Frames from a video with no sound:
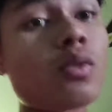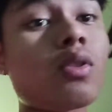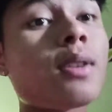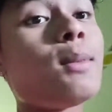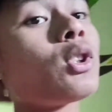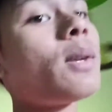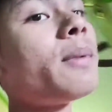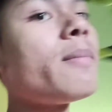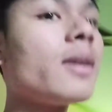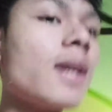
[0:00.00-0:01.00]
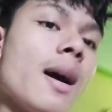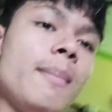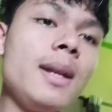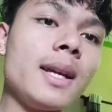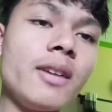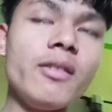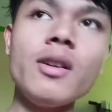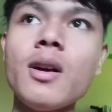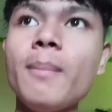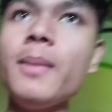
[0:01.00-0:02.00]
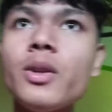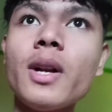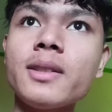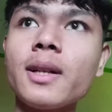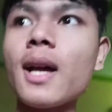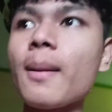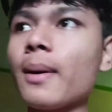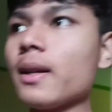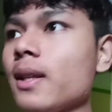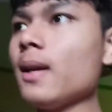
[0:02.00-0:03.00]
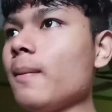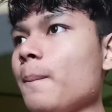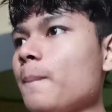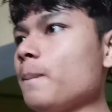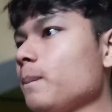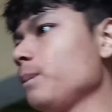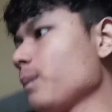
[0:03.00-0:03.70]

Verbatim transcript: तो सब लोग तो अपने अपने काम में लगे हुए हैं हम भी थोड़ा सा काम करते हैं